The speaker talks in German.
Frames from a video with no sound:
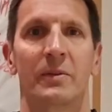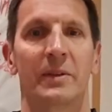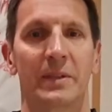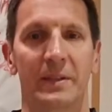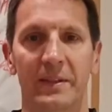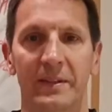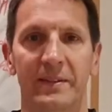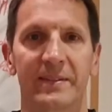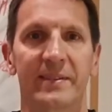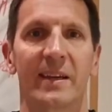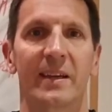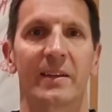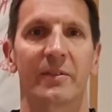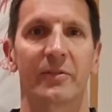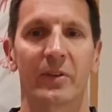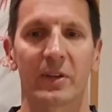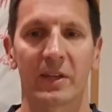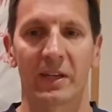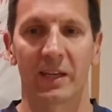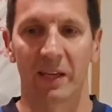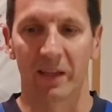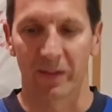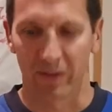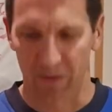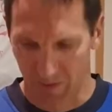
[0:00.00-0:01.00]
Wie die Zeit
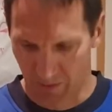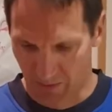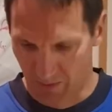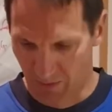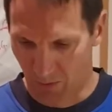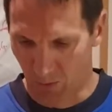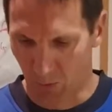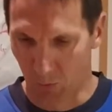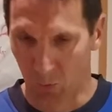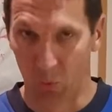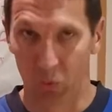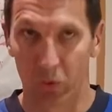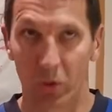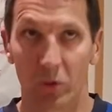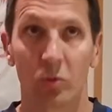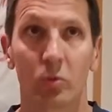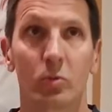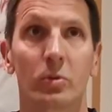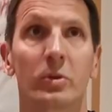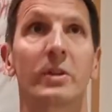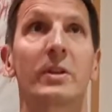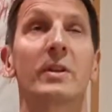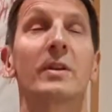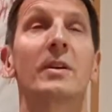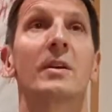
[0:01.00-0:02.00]
vergeht. Oder
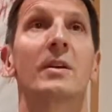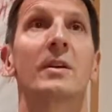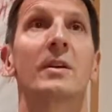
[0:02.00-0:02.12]
Luki?